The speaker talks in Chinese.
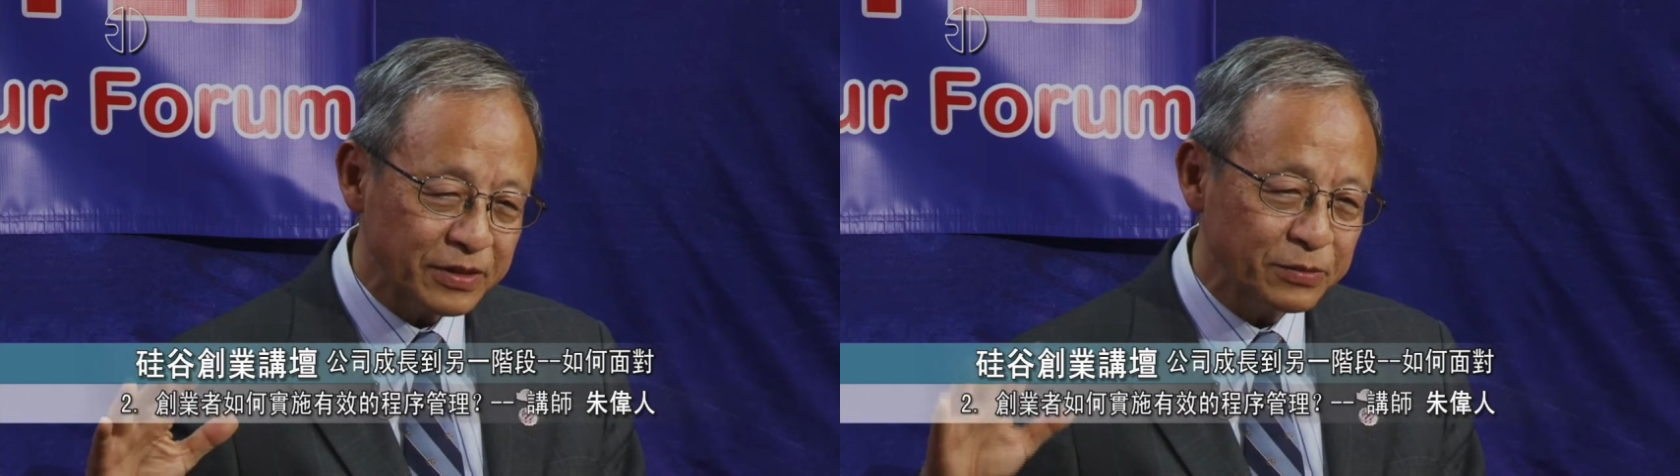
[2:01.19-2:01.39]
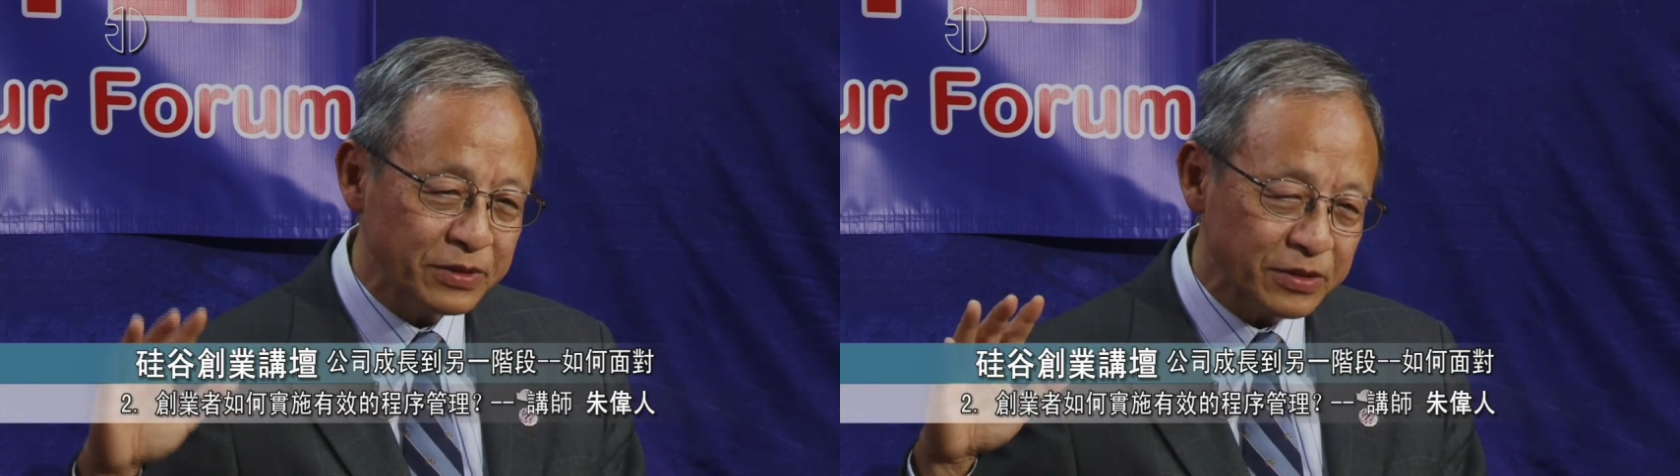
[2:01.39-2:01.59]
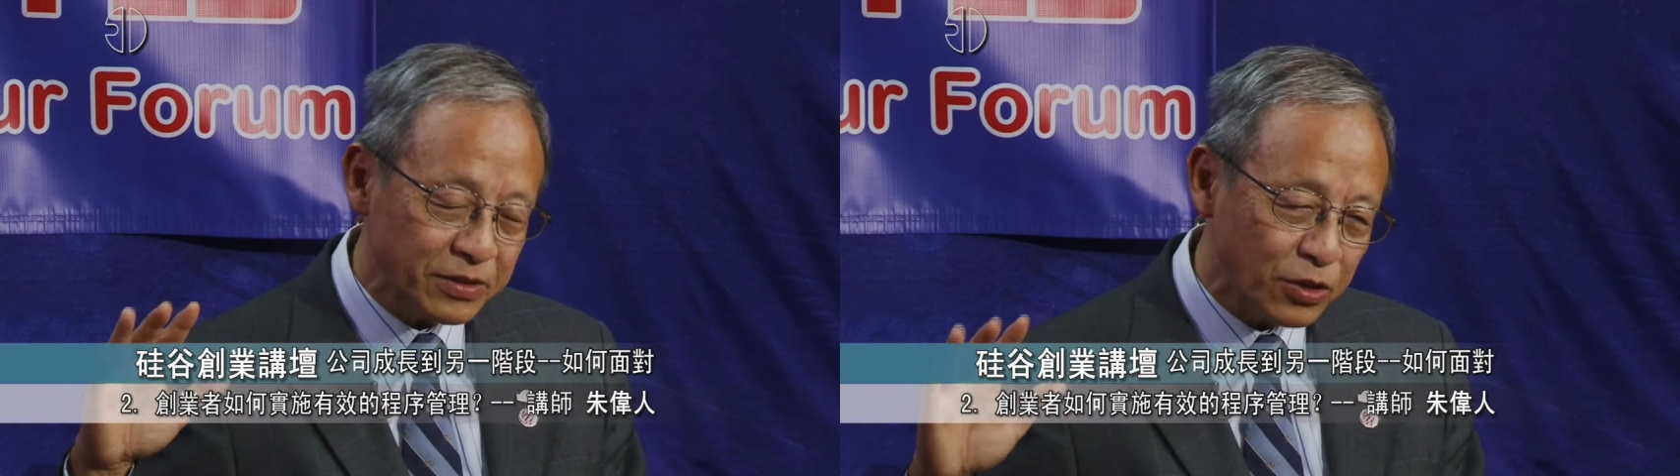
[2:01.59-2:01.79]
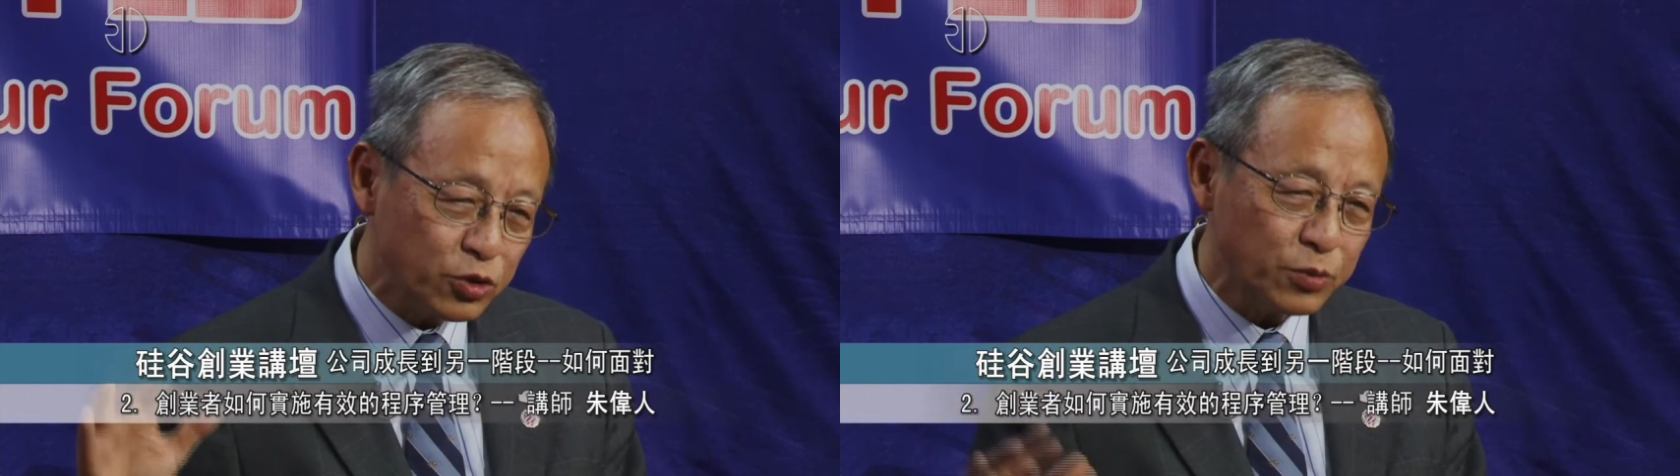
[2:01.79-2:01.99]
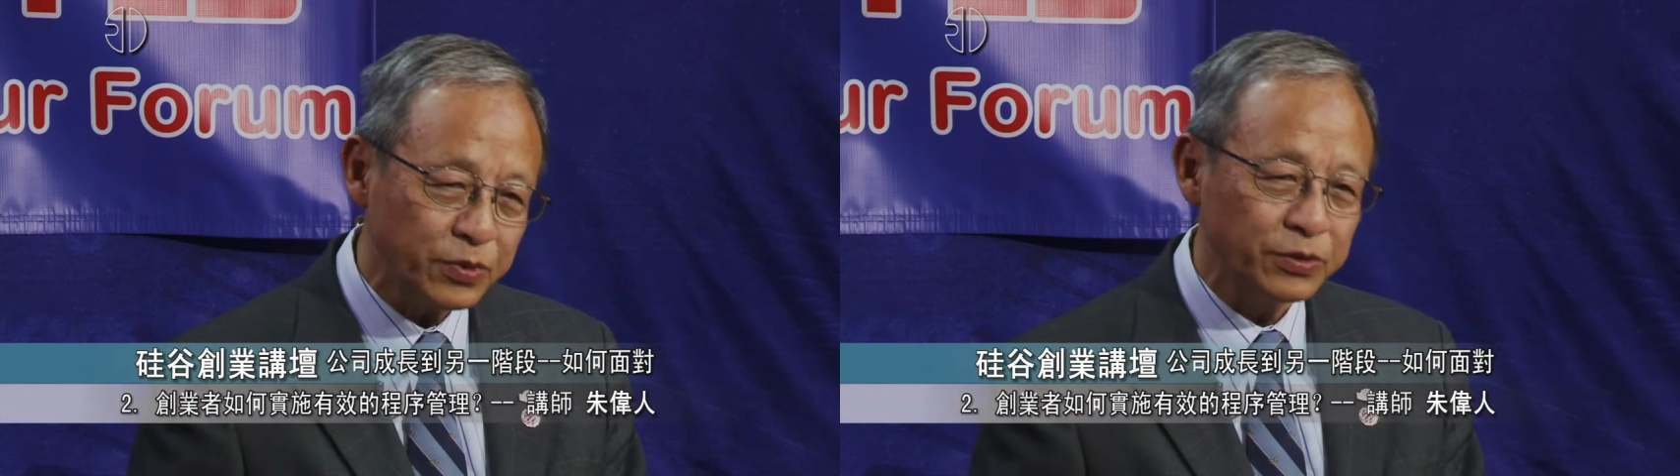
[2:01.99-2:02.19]
因为就是
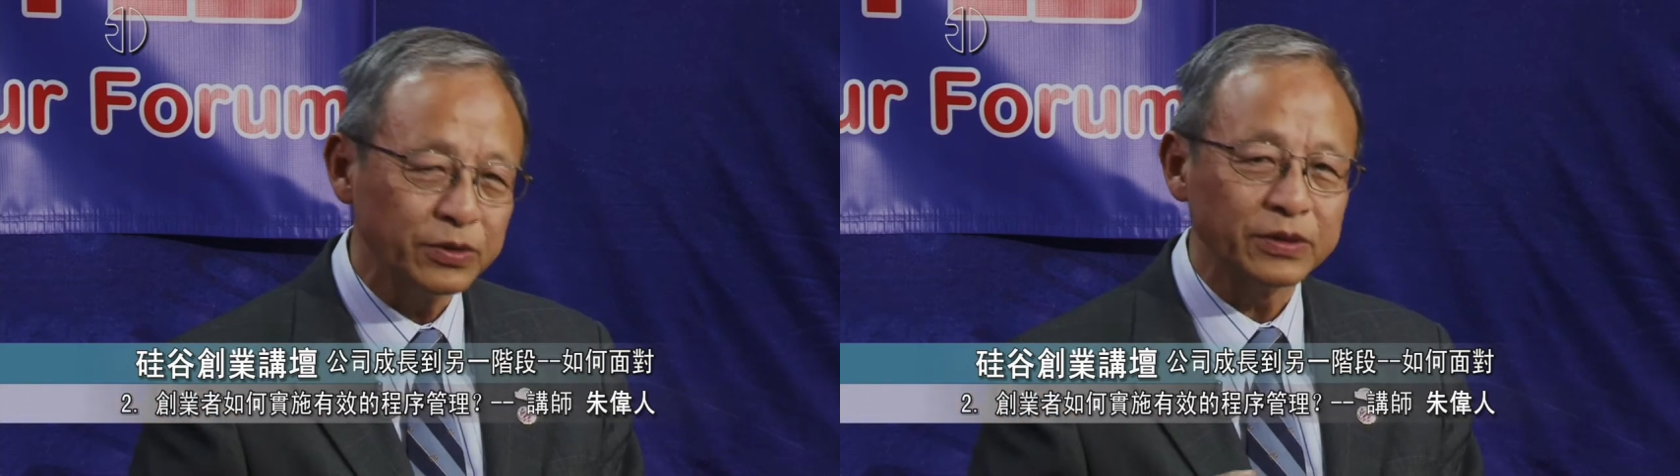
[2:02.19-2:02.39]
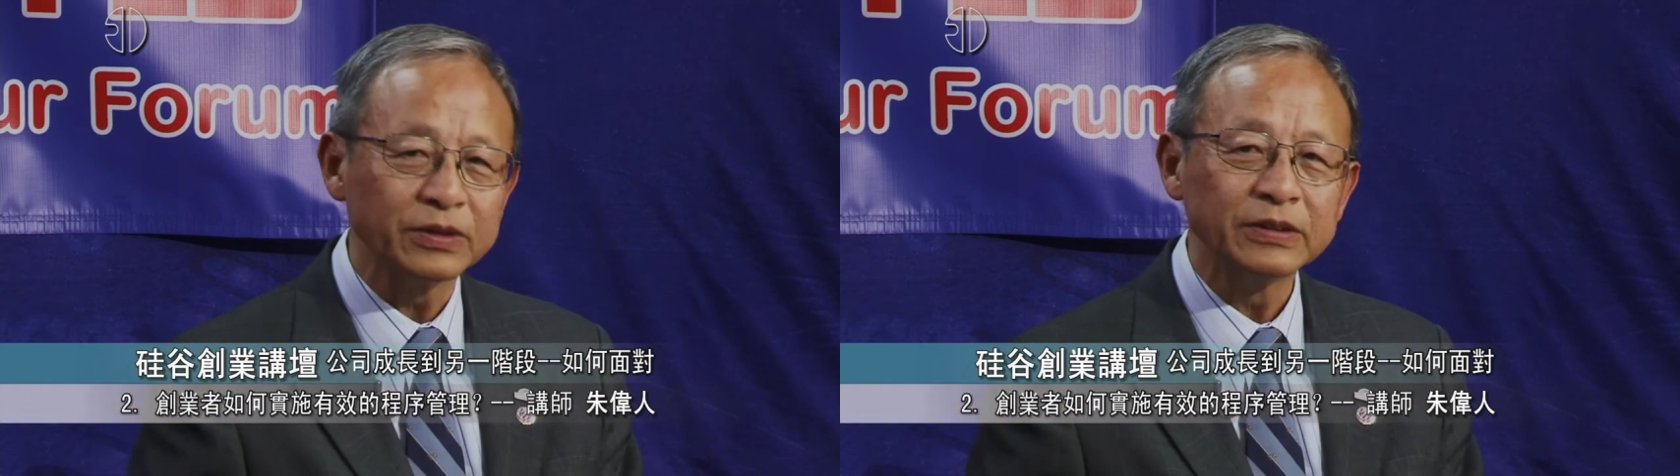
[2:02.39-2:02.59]
entrepreneur，